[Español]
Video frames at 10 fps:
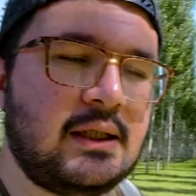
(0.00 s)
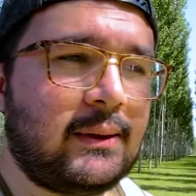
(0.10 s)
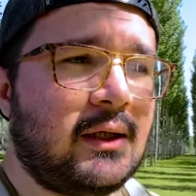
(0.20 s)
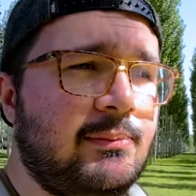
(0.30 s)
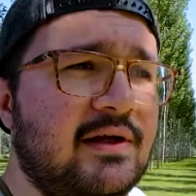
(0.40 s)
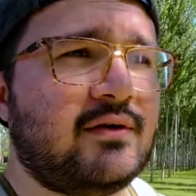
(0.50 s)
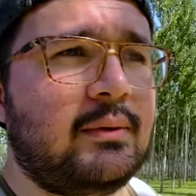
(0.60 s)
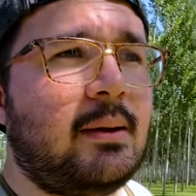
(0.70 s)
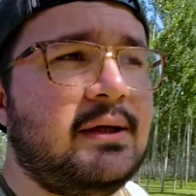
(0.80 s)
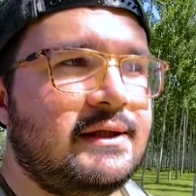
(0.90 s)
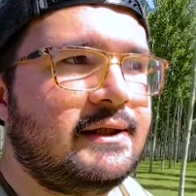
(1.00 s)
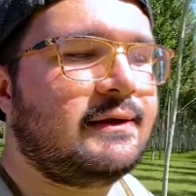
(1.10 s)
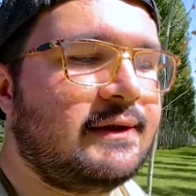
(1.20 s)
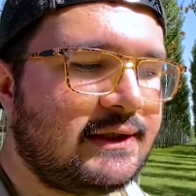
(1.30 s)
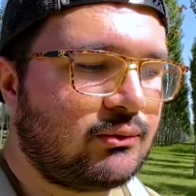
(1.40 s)
llevar el pez. Obviamente
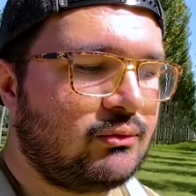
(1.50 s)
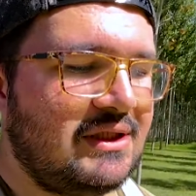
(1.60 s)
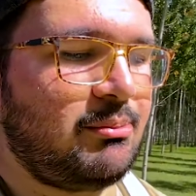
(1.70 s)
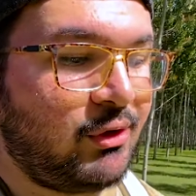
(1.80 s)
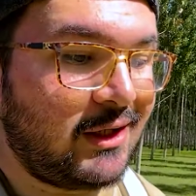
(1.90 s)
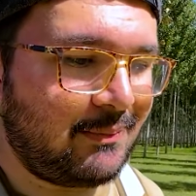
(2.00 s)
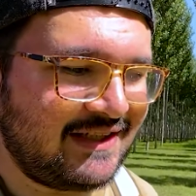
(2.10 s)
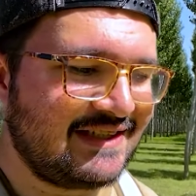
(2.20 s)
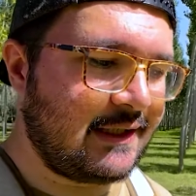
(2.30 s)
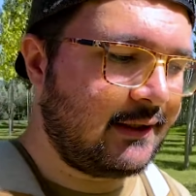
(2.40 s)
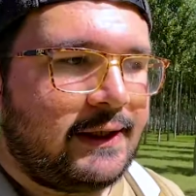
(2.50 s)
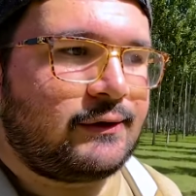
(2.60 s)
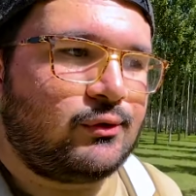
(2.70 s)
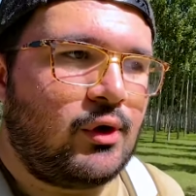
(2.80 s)
es un tipo de pesca que tú